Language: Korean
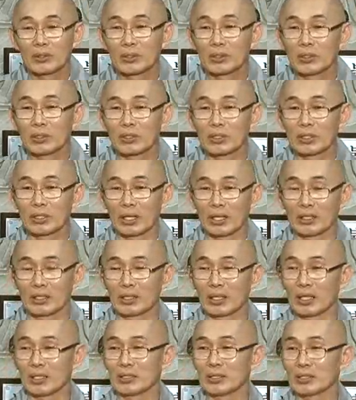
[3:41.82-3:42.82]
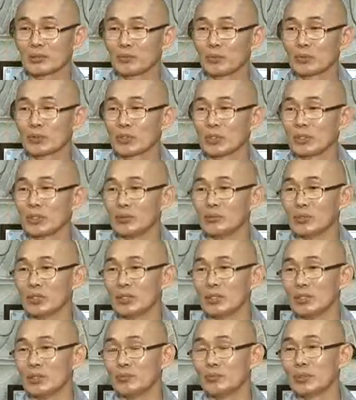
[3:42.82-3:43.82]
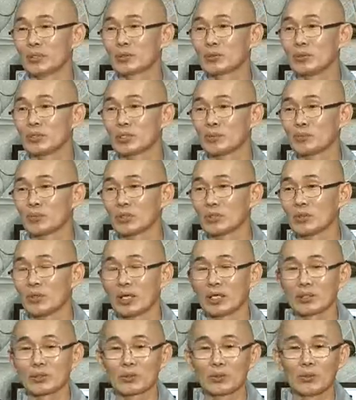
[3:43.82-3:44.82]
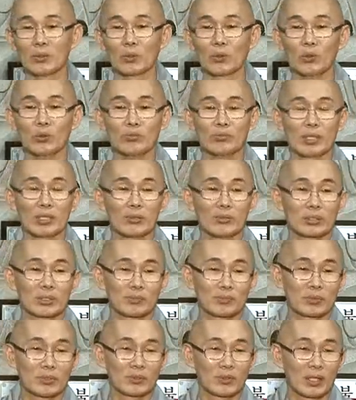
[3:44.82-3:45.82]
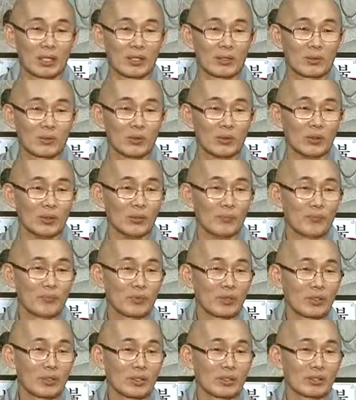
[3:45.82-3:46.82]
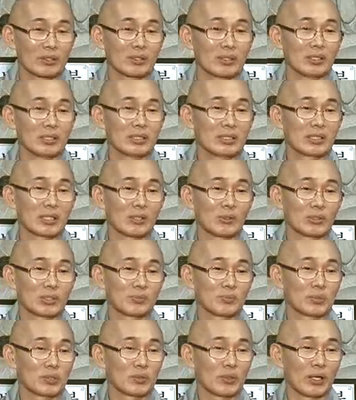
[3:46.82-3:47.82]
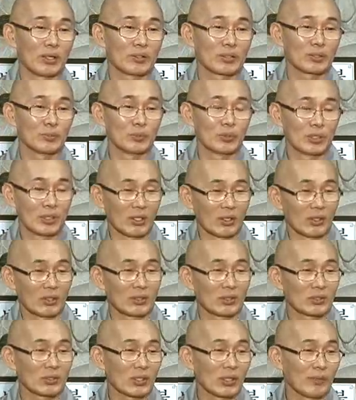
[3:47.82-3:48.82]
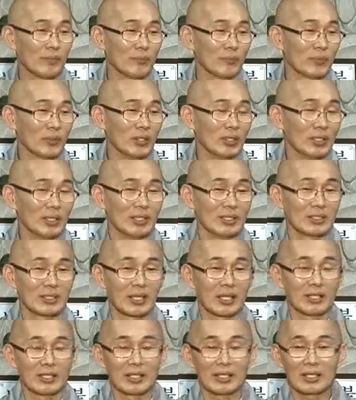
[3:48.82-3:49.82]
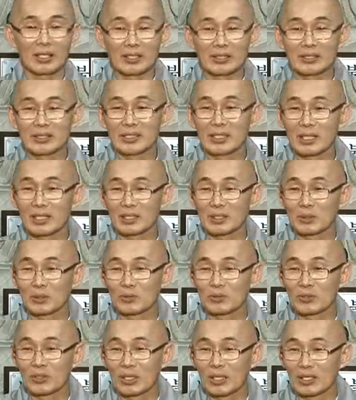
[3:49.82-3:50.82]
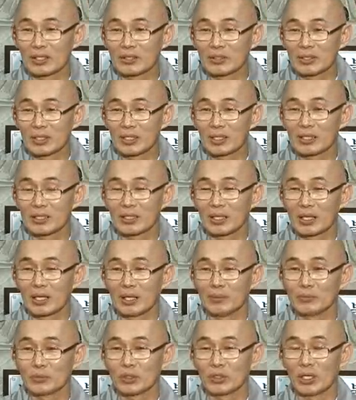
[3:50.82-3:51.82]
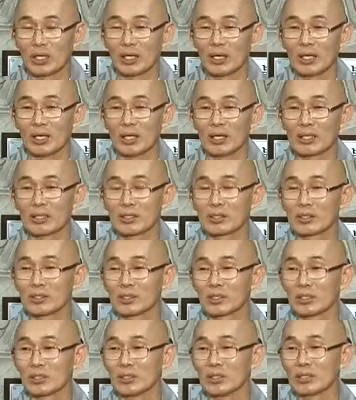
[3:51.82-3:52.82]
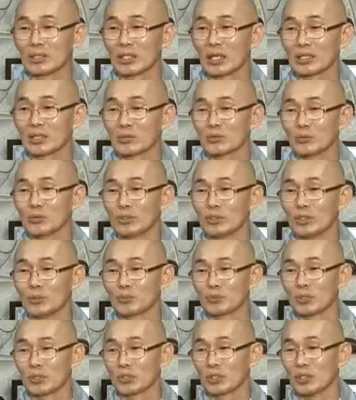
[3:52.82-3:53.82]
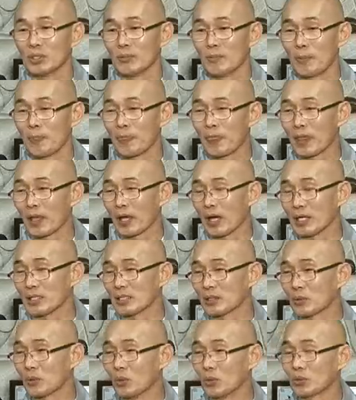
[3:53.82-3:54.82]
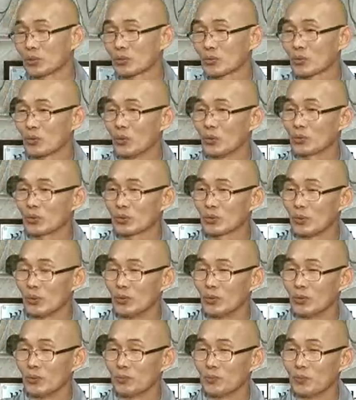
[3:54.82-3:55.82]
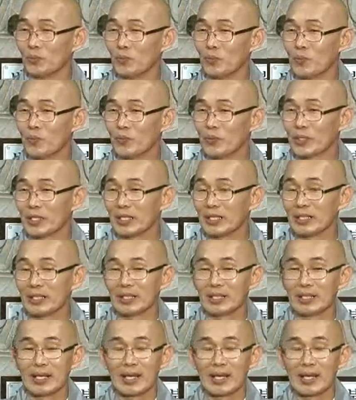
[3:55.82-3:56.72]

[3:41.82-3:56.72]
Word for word: 그거를 나는 아직 부처님을 믿고 싶지도 않고 공부하고 싶지도 않고 의지하고 싶지도 않습니다. 그 참 대단한 이야기로구나 하는 생각을 해가면서 아 그렇지 너는 아직 운이 없어서 아직 고, 고통이